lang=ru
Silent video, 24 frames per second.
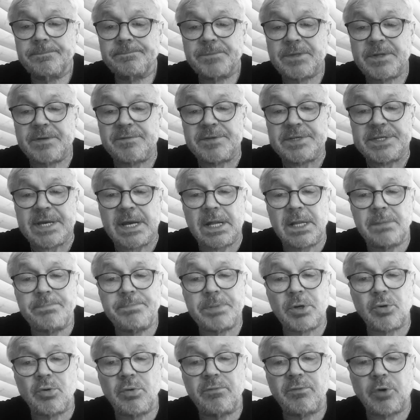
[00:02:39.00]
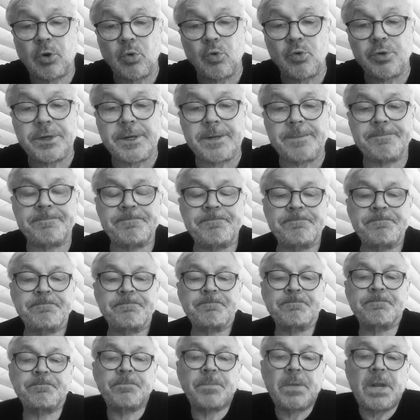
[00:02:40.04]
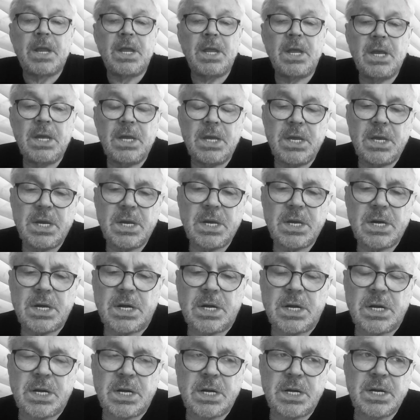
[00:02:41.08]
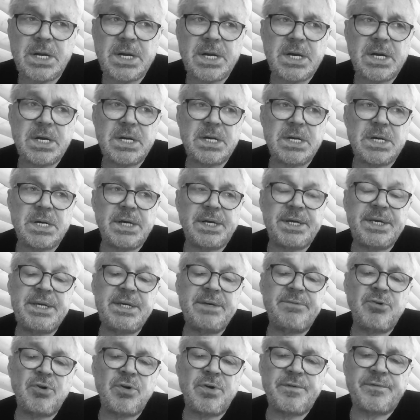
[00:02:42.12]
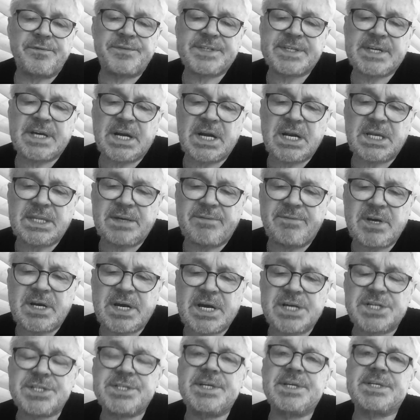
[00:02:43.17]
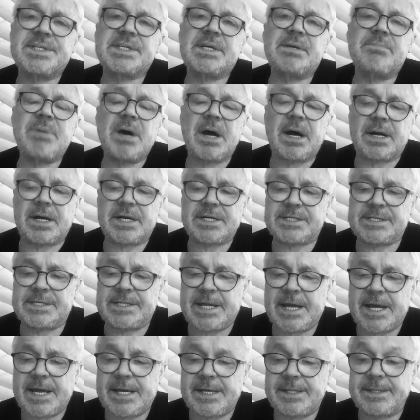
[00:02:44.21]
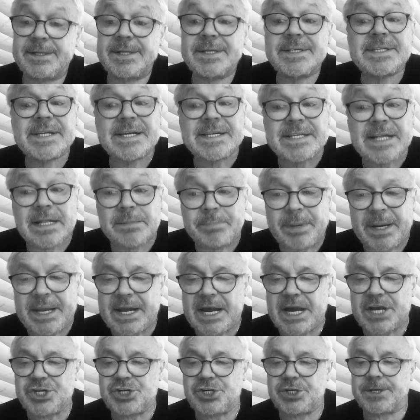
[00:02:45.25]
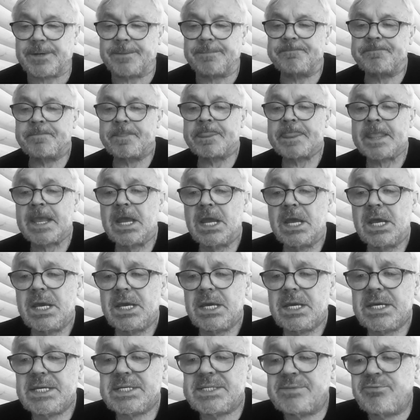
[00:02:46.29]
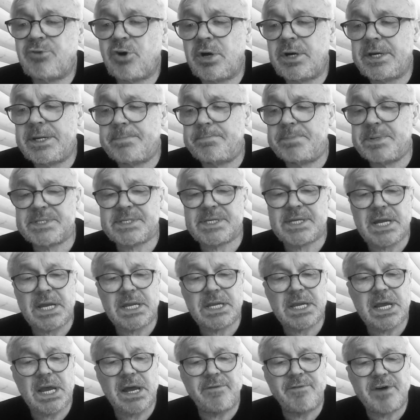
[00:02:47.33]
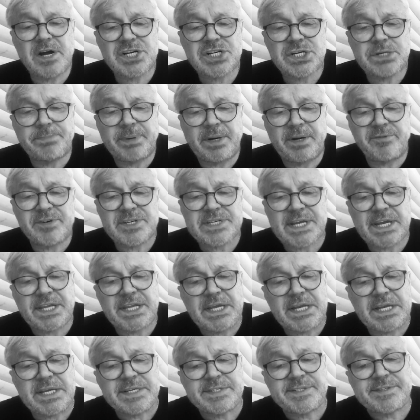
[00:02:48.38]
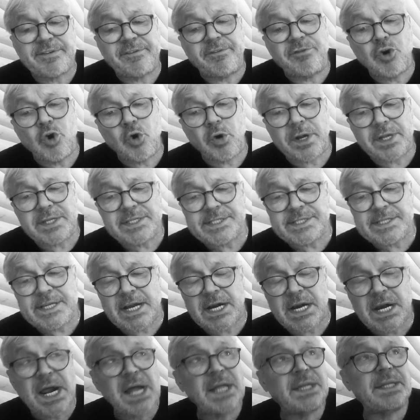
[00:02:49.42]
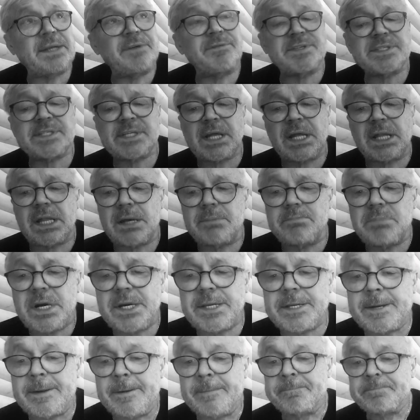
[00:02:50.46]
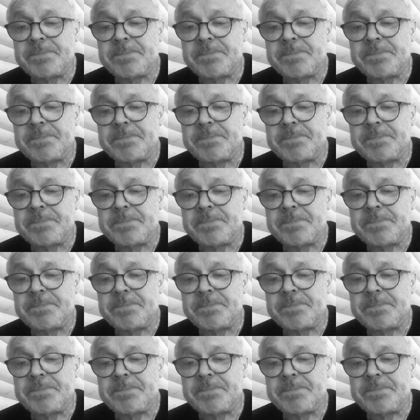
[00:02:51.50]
и взял перо в руки. «Э -э, «Его в Саратове каждая собака знает», — сказал приказчик. Извольте писать, а ваше превосходительство в город Саратов стало быть,